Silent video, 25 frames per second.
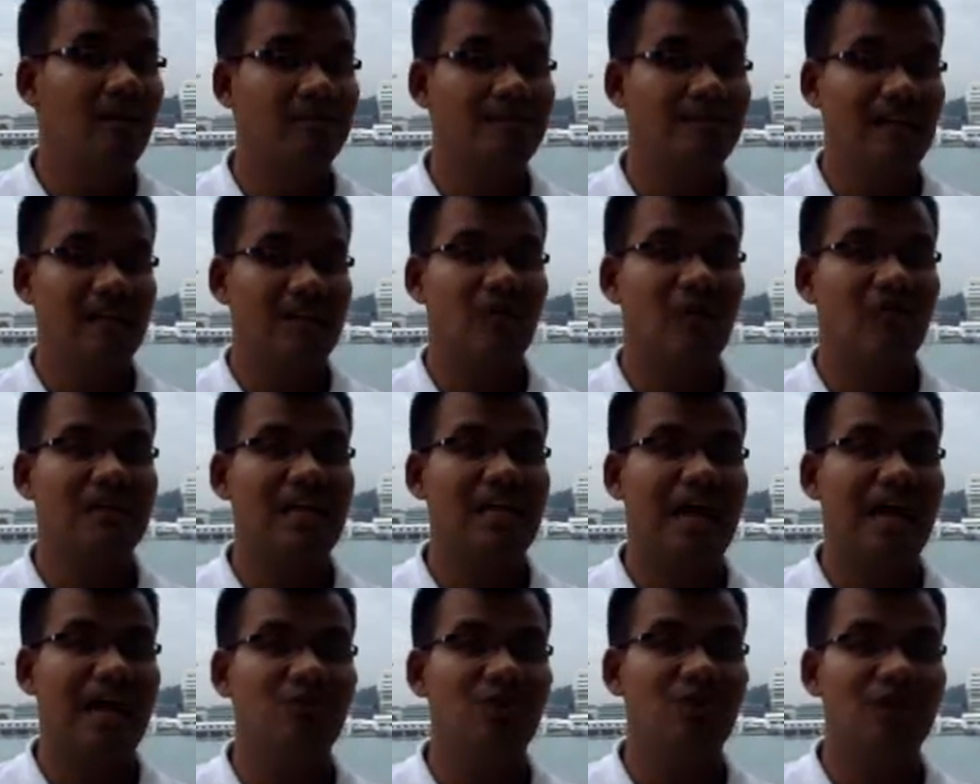เซนโต
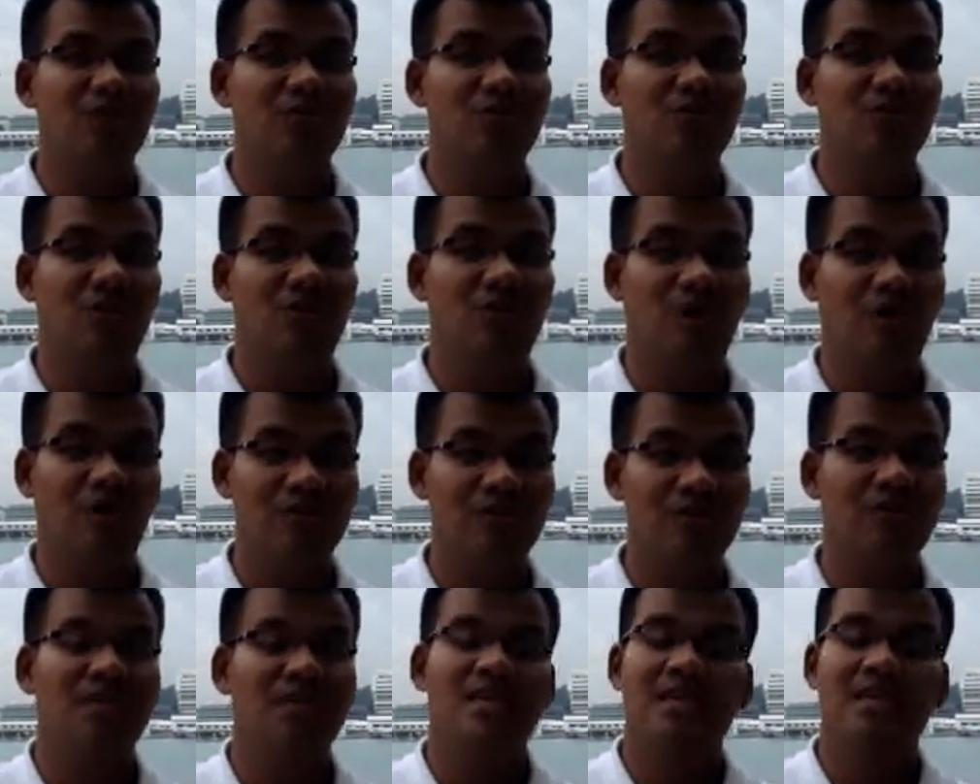ซาอยู่ในส่วนของ
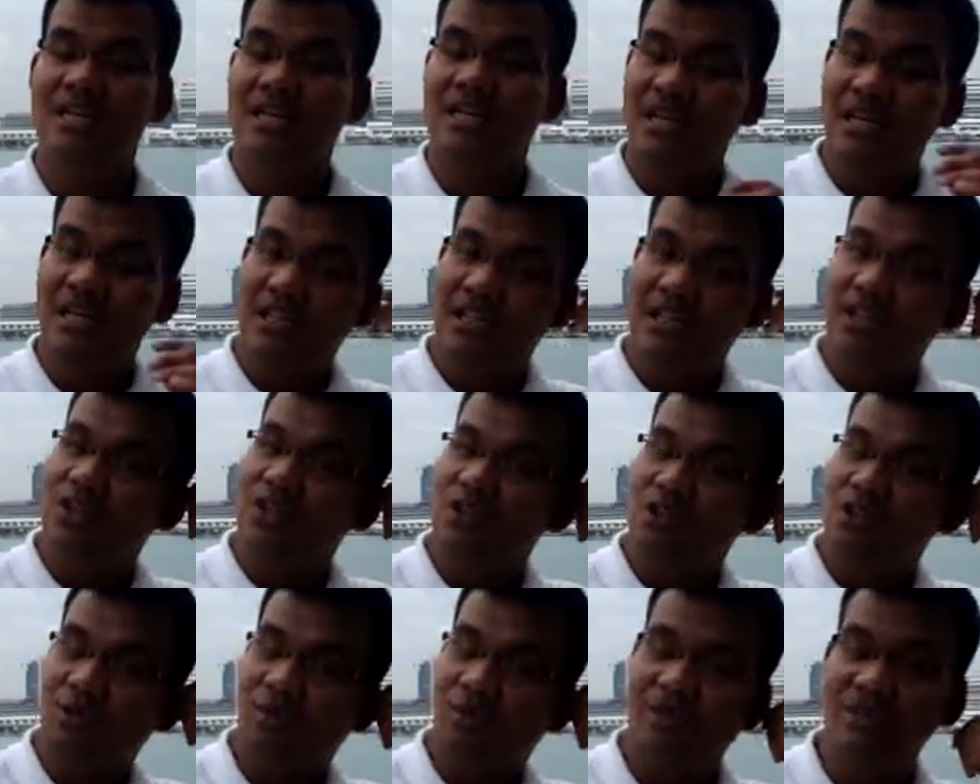
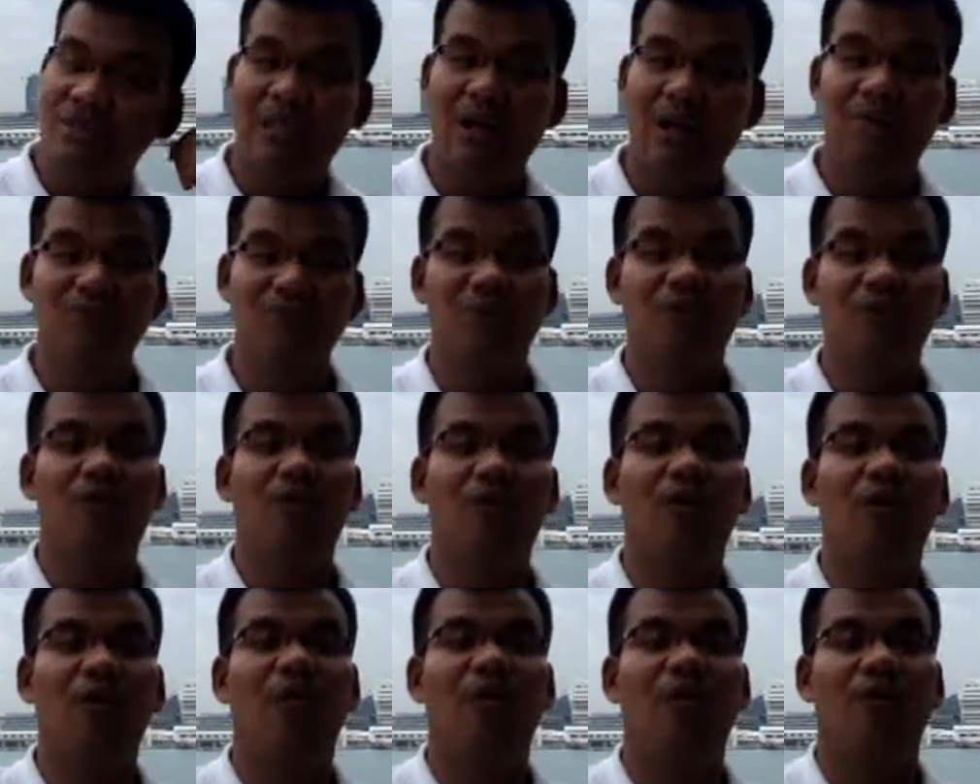Universal
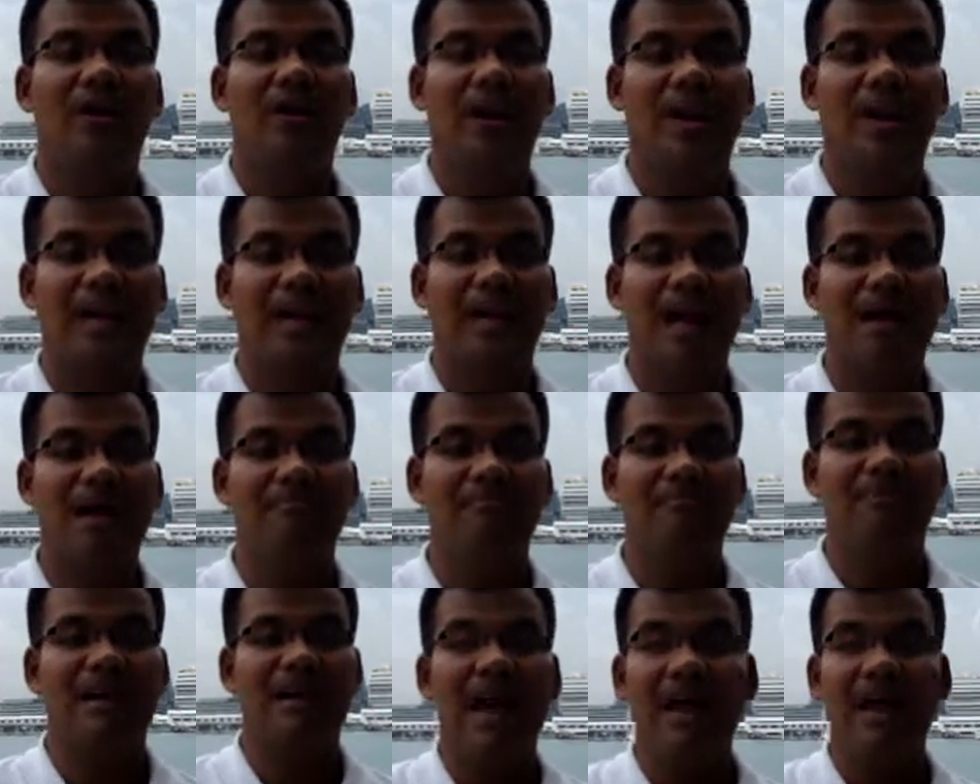Studio นะครับ
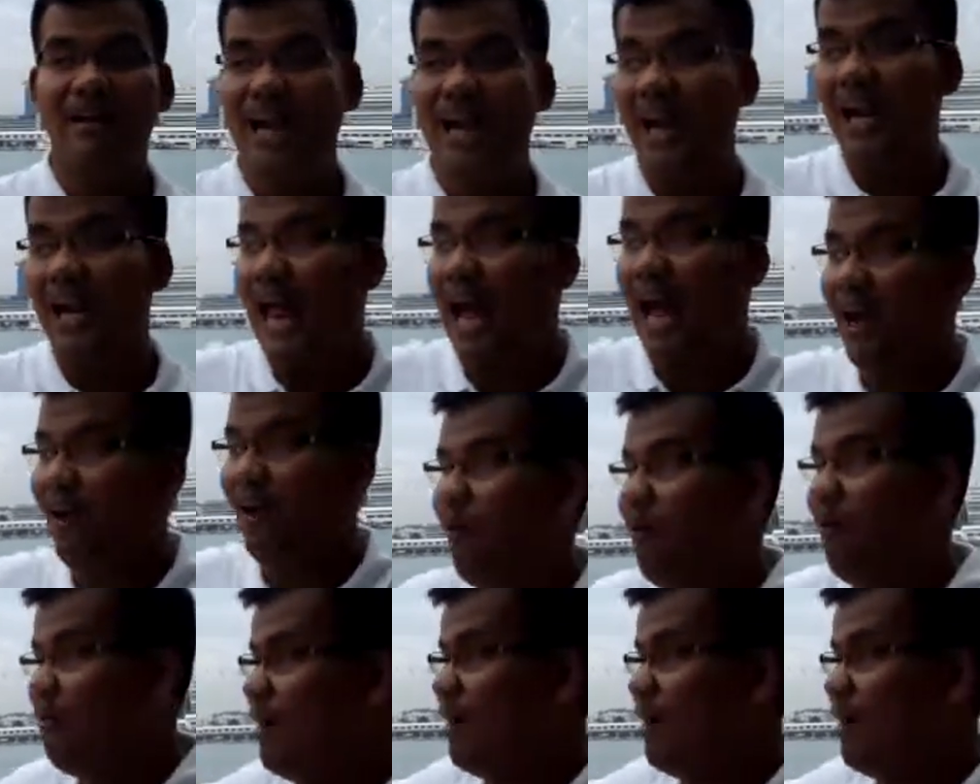และด้านหลังของ